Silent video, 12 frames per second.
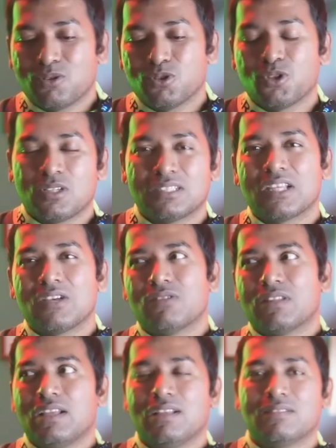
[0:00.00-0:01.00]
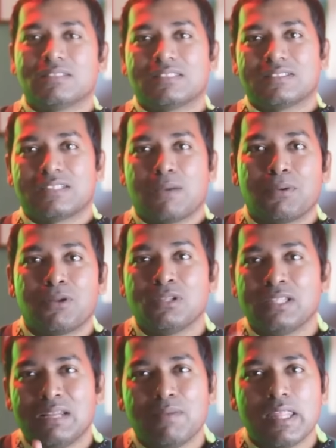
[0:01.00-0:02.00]
కొంచెం రిస్కీ ఉంది చెప్పలేము
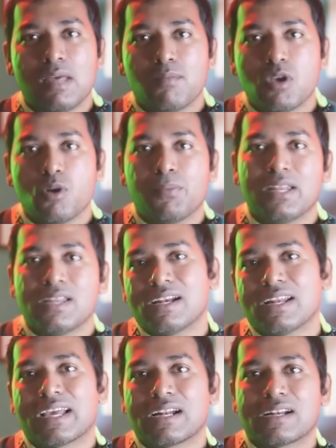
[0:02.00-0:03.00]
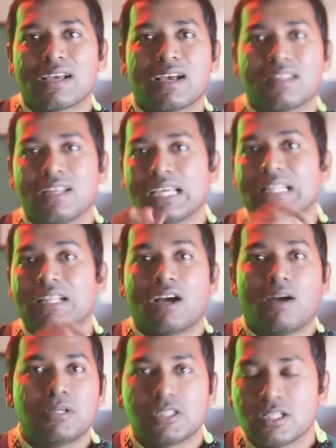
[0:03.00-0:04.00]
దీని మీద మీ ఒపీనియన్ అంటే కరెక్టా కాదా కింద కామెంట్స్లో